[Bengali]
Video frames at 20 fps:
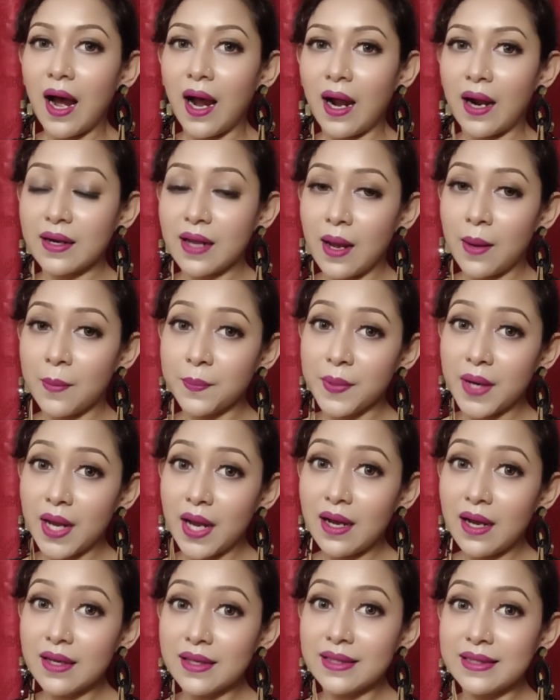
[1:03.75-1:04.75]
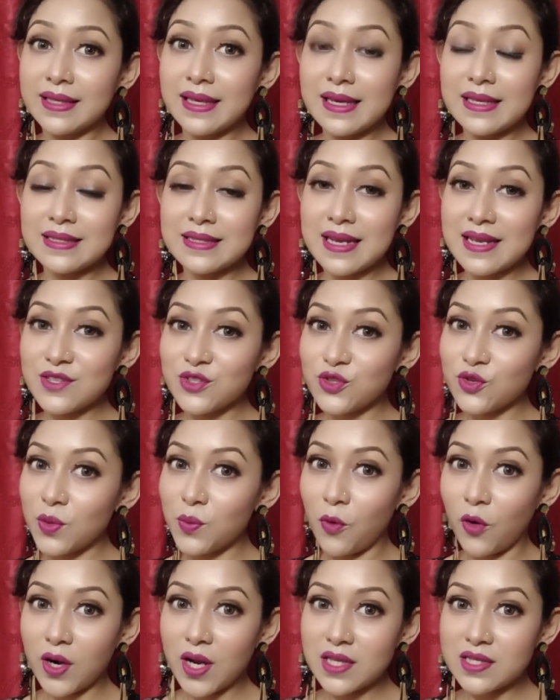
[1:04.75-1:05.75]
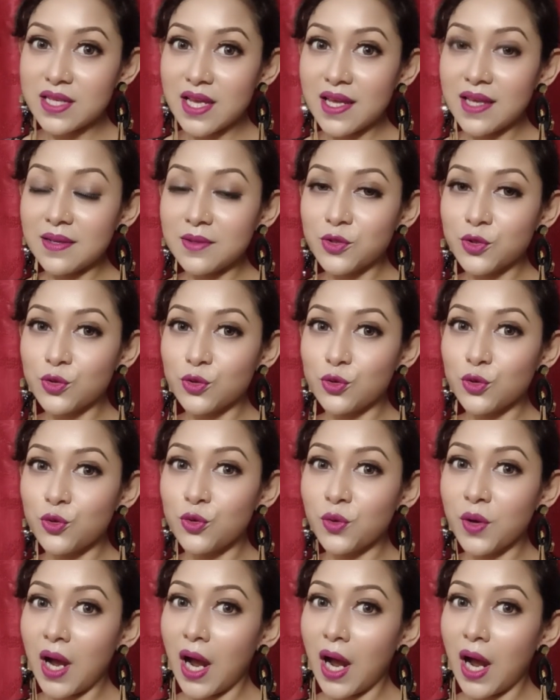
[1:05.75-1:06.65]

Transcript: আর আমরা গিয়ে জাস্ট ওই বলা যায় শুধু